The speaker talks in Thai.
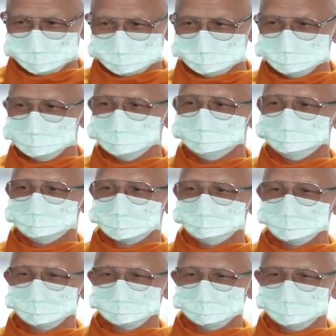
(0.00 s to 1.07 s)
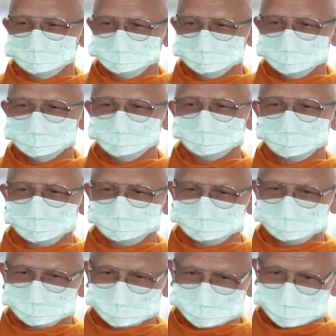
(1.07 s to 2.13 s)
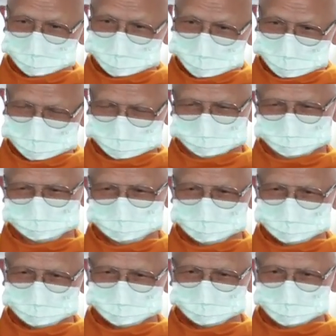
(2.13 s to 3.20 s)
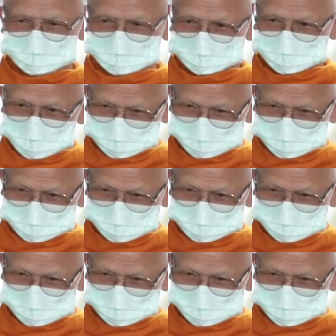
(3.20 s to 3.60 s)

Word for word: พึ่งพระพุทธคือพึ่งความรู้ที่ถูกต้อง